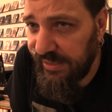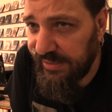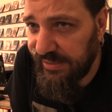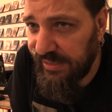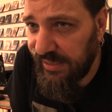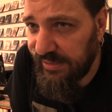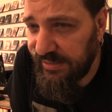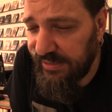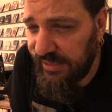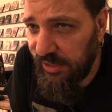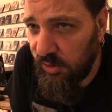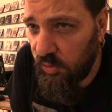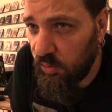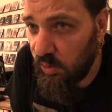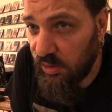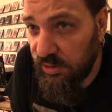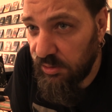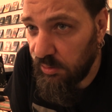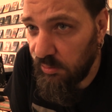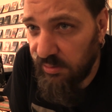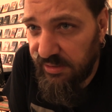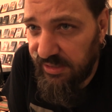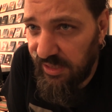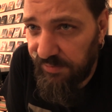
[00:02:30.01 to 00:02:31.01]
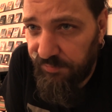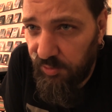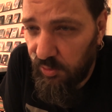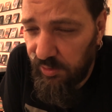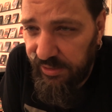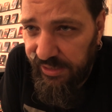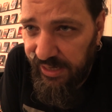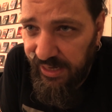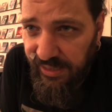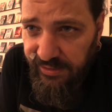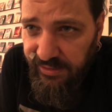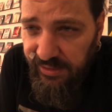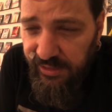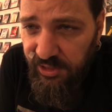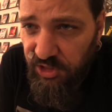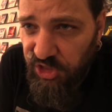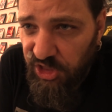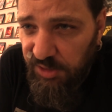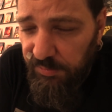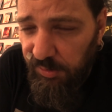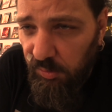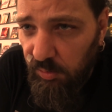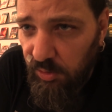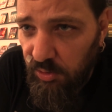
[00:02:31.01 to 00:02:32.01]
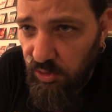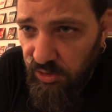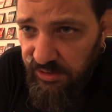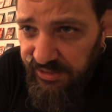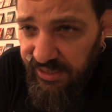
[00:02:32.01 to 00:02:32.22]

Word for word: e tante rincorse non servono niente nel cinema quando